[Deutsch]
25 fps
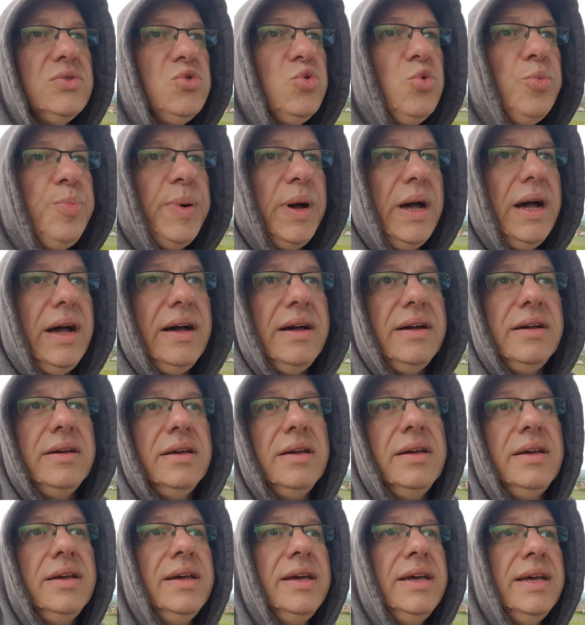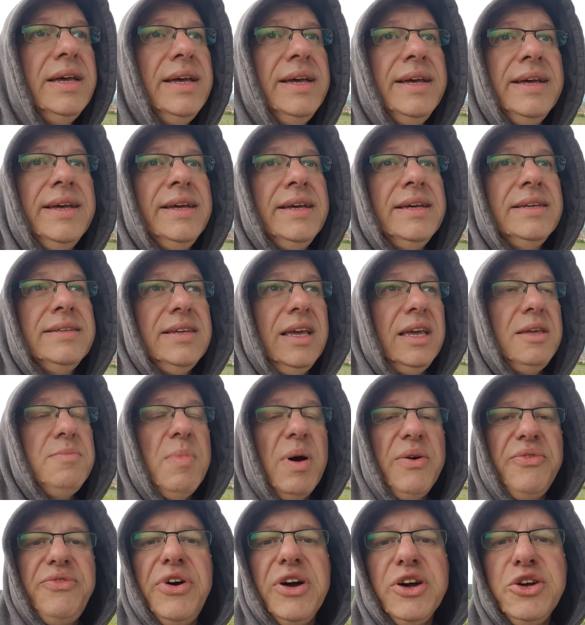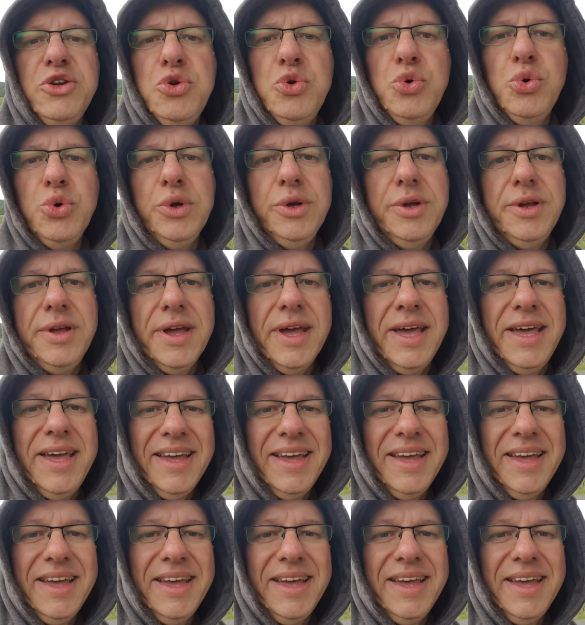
super, sag ich mal, vergnügen.